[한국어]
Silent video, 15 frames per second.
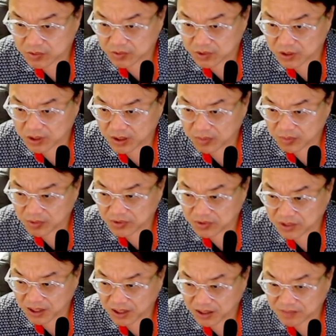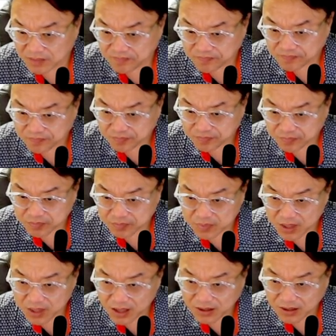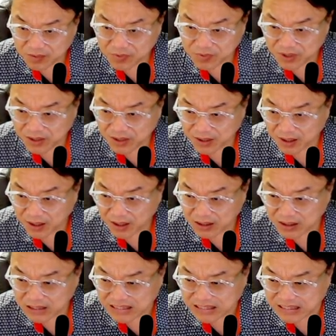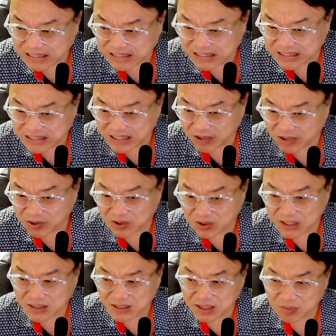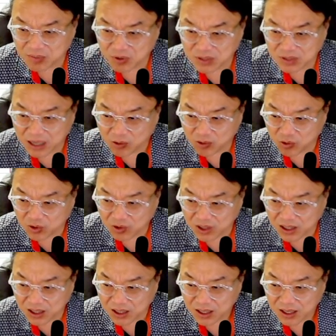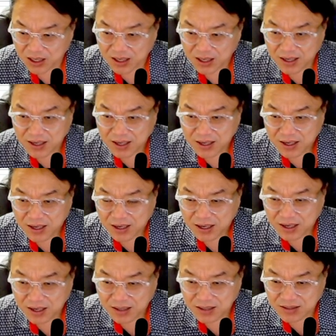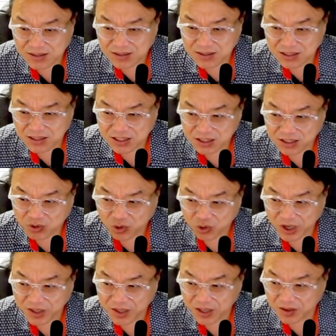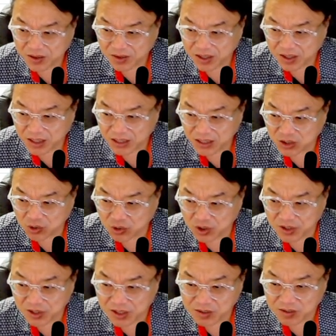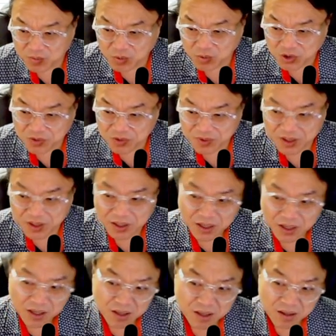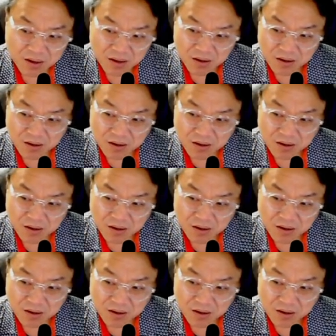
자, 좀 길게 한번 봅시다. 급등했다가 그대로 상상한 폭 다 꼬꾸라 아, 지듯이 토해냈는데 다시 돌려내는 모습이